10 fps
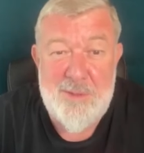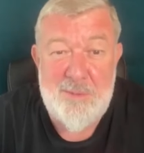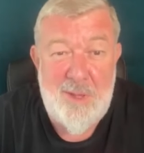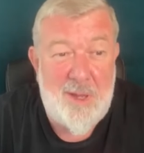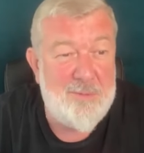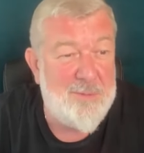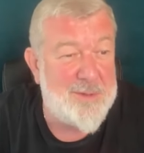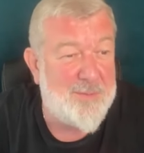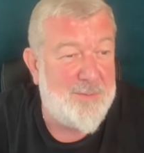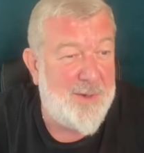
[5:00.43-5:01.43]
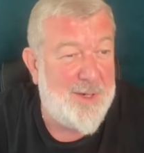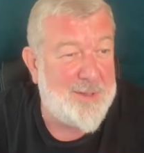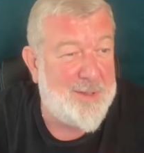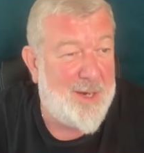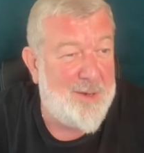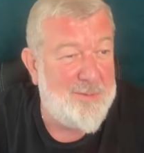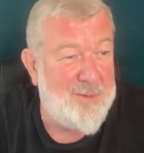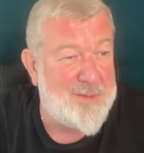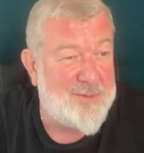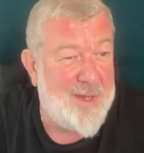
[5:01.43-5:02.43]
тепловозов,
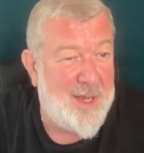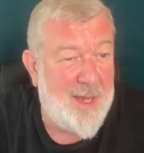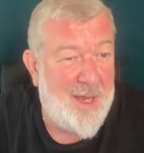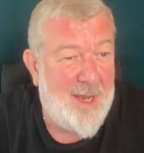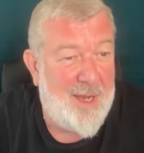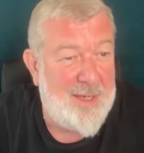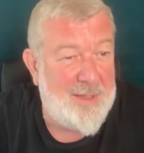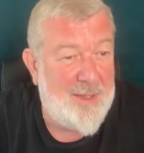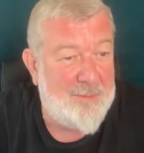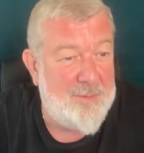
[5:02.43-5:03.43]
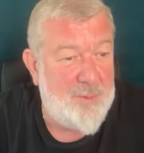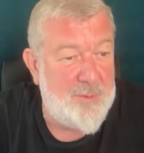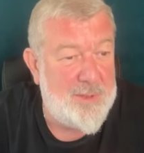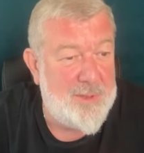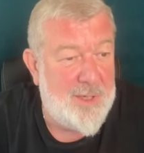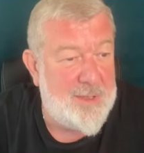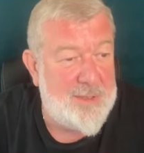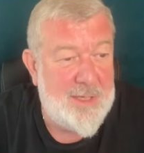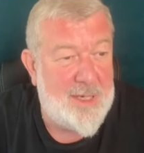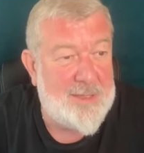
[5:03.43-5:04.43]
электровозов. Они там научились.
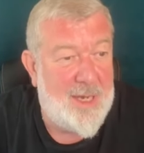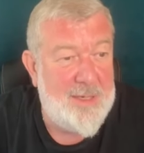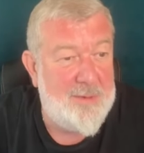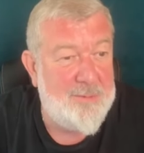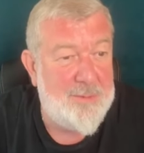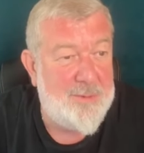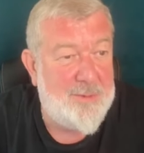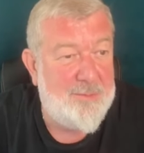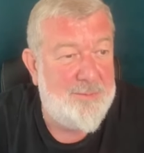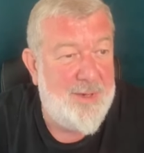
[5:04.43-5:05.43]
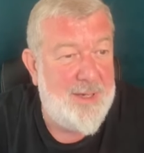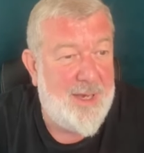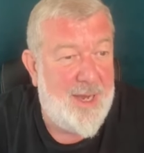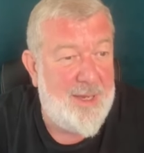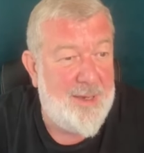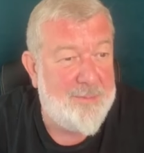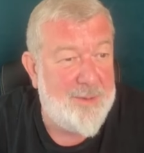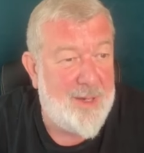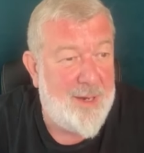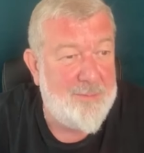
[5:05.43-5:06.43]
Сейчас они будут
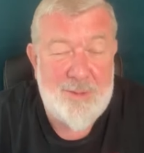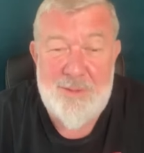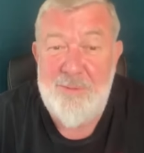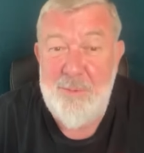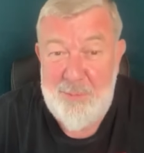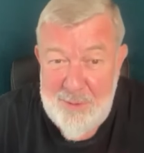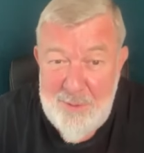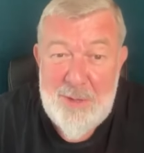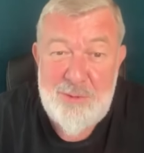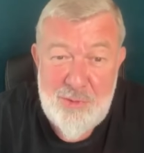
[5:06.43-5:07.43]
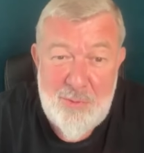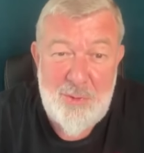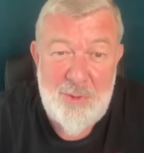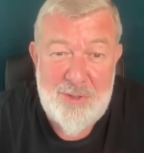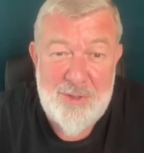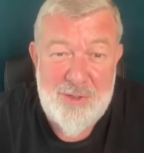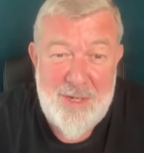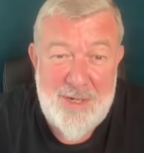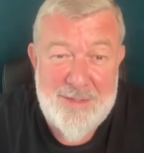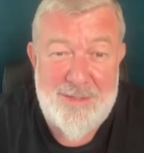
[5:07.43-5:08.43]
великолепно работать. Вы понимаете, что будет на
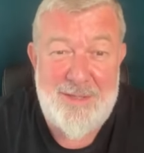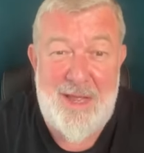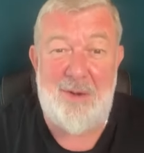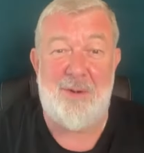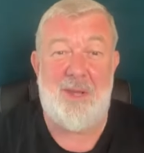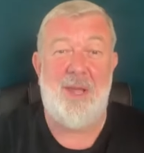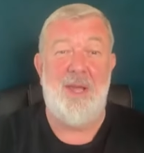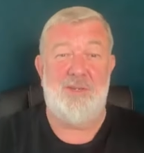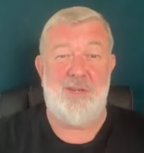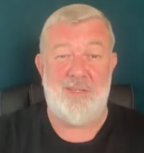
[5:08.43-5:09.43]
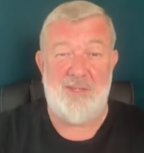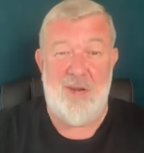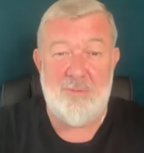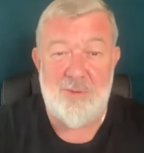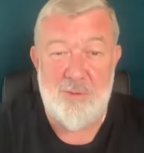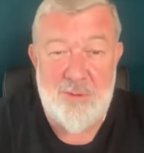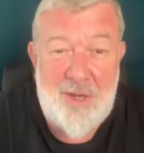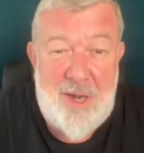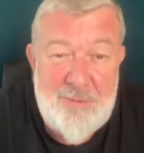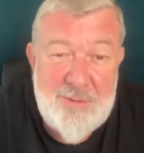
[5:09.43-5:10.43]
железной дороге? Сейчас Джамшуты,
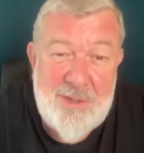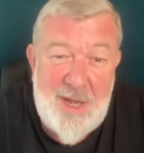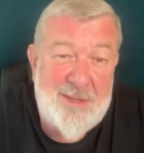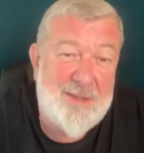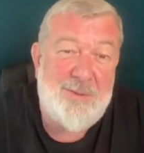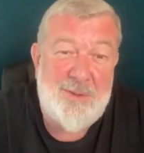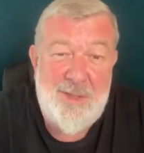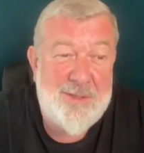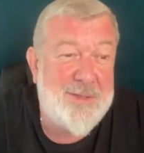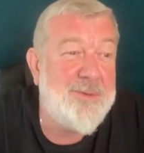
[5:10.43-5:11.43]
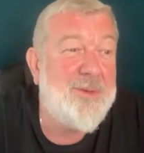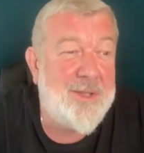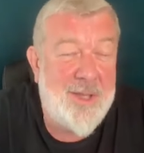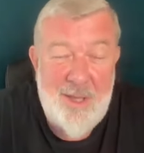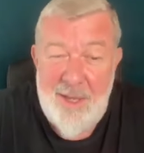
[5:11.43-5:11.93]
Равшаны вот эти вот